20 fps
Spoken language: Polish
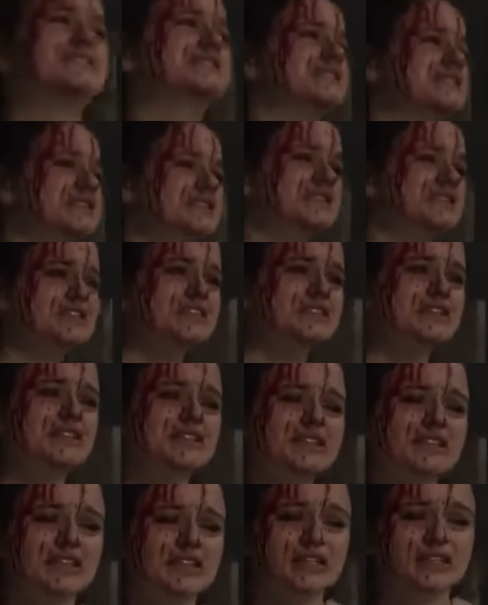pokoju
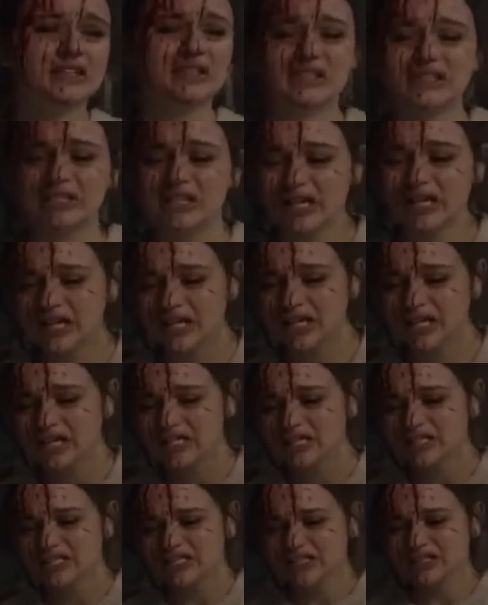i wypowiada ostatnie
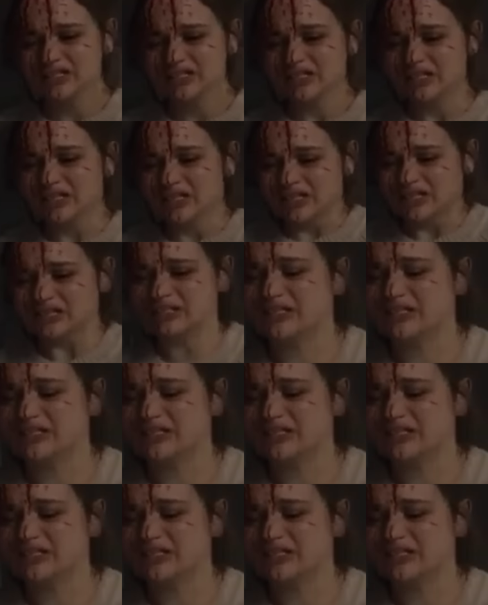życzenie, aby